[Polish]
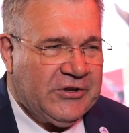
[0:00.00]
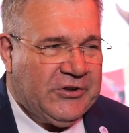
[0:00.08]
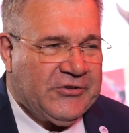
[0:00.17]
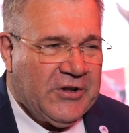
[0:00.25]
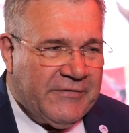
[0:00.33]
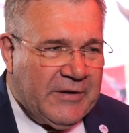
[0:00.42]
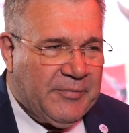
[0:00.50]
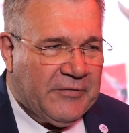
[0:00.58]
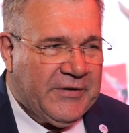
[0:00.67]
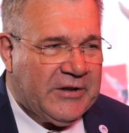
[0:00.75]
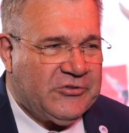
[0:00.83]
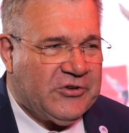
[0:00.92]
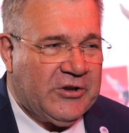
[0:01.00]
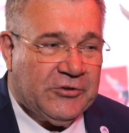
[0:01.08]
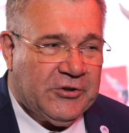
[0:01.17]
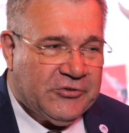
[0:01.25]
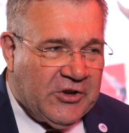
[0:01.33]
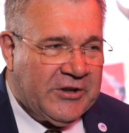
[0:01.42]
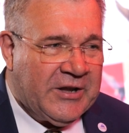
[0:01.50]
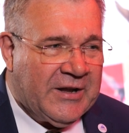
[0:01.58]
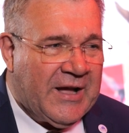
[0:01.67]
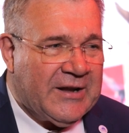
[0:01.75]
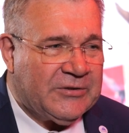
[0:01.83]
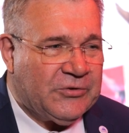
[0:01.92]
i zdrowe powietrze, i otoczenie
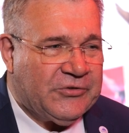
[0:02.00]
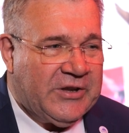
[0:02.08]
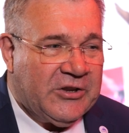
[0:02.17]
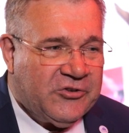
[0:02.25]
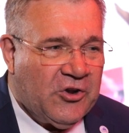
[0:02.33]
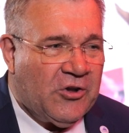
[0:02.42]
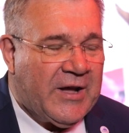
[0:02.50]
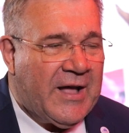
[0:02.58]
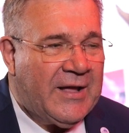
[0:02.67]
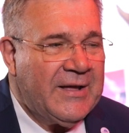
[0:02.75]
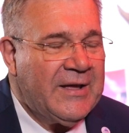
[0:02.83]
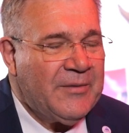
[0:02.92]
kartus, jeziora